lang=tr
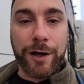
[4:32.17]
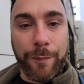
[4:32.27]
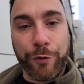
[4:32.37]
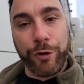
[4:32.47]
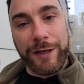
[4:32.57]

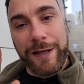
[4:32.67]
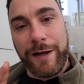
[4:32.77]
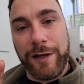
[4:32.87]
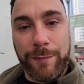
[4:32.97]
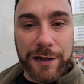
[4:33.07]
Kaporayı
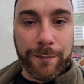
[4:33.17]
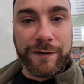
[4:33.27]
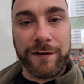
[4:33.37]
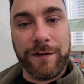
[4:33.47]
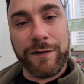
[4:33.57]
geri alabilir
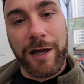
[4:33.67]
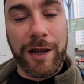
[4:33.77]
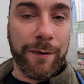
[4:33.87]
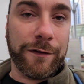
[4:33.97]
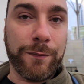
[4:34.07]
misiniz,
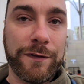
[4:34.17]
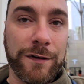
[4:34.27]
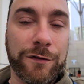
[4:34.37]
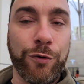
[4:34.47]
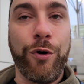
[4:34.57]
alamaz
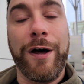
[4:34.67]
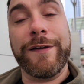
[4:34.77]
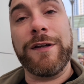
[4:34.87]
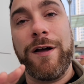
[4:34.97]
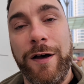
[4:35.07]
mısınız? O
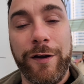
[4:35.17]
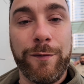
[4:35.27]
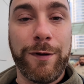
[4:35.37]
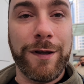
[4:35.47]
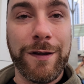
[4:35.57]
artık
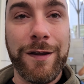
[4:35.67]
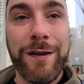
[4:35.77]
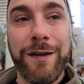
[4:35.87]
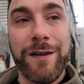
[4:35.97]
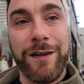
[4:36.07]
ayrı bir e,
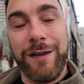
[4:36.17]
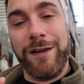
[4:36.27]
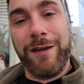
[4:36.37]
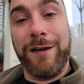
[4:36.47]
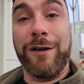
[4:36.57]

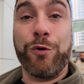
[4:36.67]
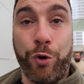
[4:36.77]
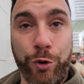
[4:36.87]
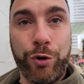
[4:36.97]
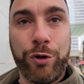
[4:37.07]

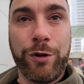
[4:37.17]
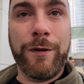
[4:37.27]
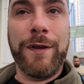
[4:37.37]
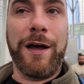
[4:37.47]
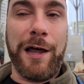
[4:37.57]
konu.
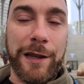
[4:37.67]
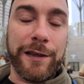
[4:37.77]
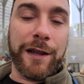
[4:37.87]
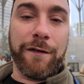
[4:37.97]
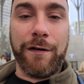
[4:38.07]

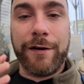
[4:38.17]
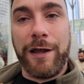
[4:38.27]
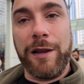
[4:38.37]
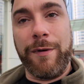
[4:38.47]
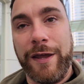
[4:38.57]
Alanlar var,
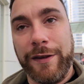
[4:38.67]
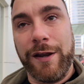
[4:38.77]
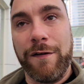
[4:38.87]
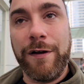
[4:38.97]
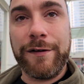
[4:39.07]

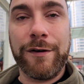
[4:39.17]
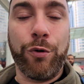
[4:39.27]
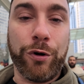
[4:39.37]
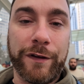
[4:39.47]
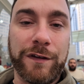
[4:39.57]
alamayanlar var.
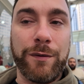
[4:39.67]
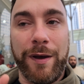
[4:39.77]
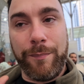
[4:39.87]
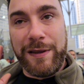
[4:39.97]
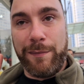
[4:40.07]
Orasını
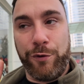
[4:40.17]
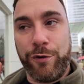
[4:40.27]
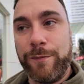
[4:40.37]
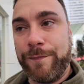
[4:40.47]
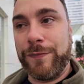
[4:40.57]
ben
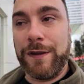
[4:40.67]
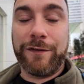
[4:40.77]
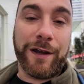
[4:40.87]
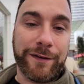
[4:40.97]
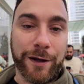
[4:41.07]
bilmiyorum.
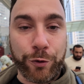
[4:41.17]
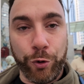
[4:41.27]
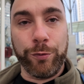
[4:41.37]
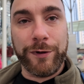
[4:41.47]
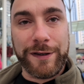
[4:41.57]
Zaten
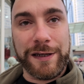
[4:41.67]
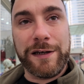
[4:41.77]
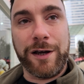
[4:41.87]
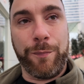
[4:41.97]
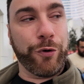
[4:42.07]
konumda
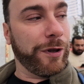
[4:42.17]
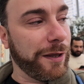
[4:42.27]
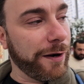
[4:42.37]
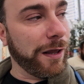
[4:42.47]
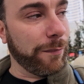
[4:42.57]
değil
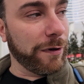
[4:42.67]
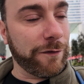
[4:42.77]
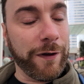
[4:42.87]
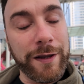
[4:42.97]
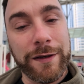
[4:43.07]
kaporayı geri almak
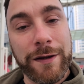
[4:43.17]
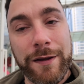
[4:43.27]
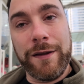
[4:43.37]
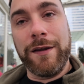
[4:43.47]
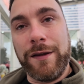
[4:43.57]
falan.
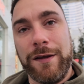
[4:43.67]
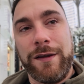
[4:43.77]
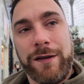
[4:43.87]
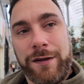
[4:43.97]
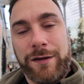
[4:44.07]

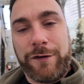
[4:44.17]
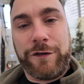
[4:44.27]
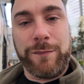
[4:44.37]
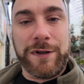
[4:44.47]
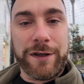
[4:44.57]

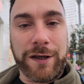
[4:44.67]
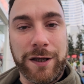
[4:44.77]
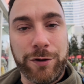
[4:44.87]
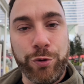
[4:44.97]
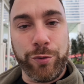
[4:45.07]
Şimdilik
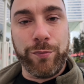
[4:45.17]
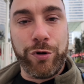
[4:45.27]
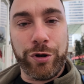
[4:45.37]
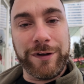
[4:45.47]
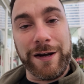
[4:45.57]
durum
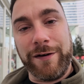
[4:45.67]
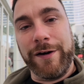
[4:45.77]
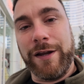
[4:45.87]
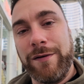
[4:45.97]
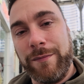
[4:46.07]
bu.
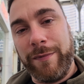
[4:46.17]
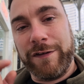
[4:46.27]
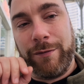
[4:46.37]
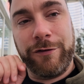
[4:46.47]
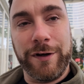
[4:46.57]
Tekrardan
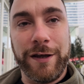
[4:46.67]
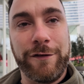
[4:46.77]
masa başına